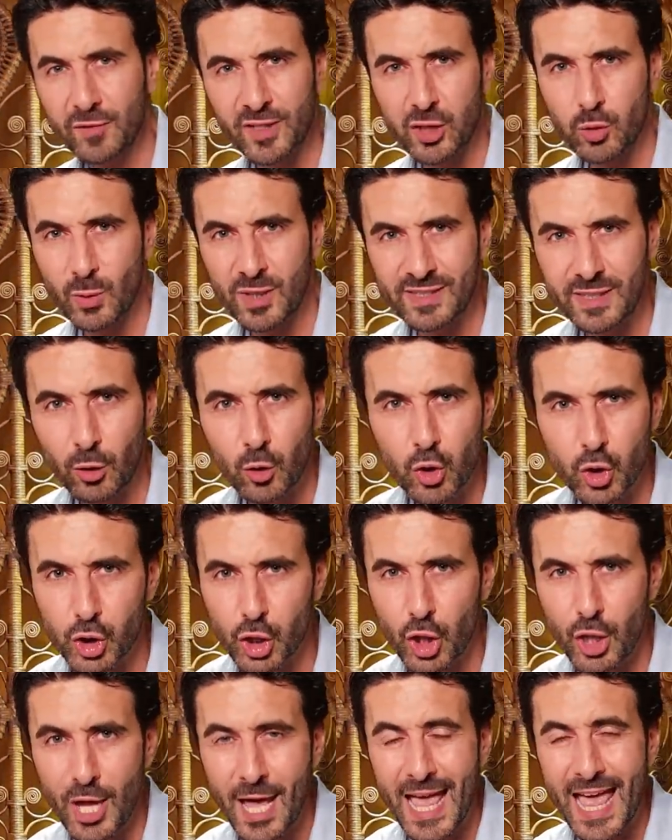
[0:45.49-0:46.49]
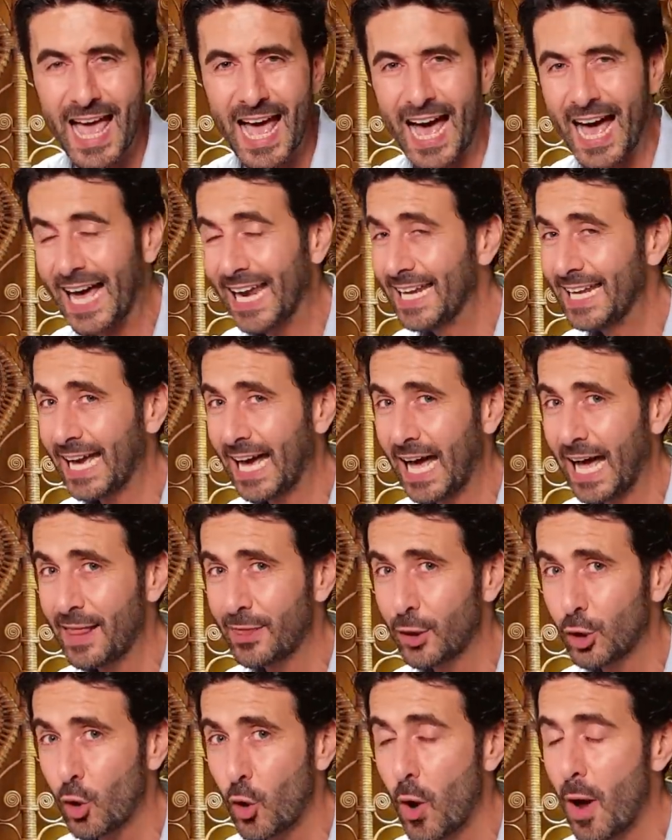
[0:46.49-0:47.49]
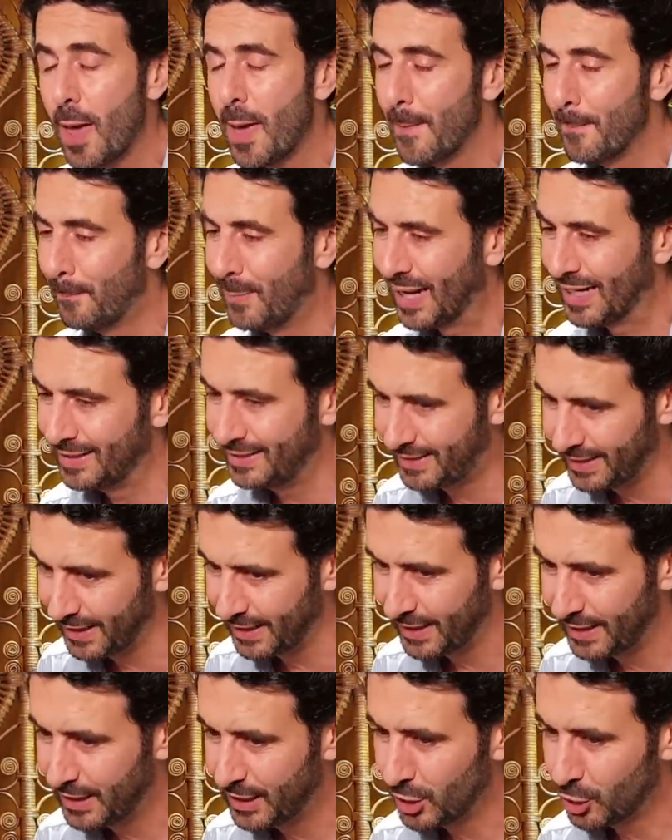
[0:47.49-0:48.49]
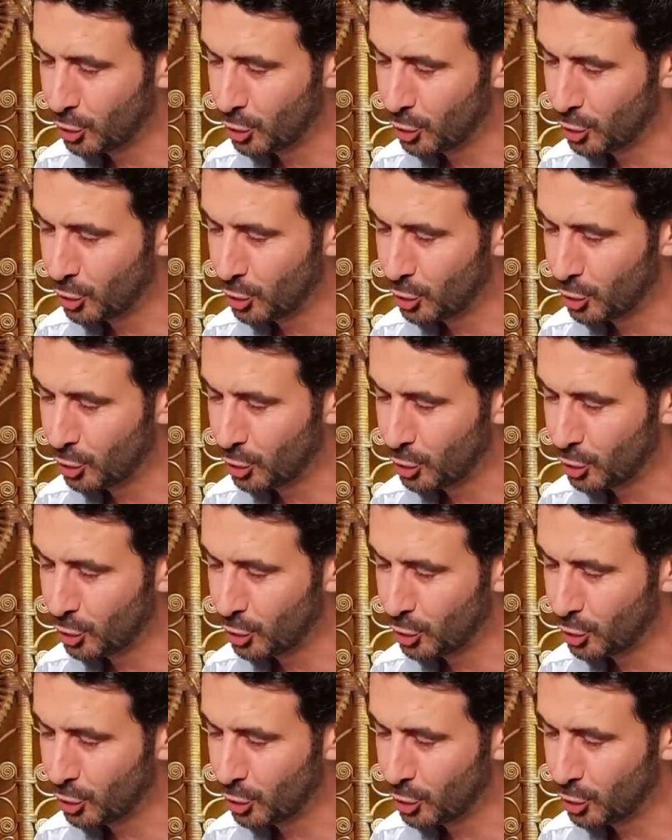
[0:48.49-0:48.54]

on va choisir le jeune Alejandro Balde.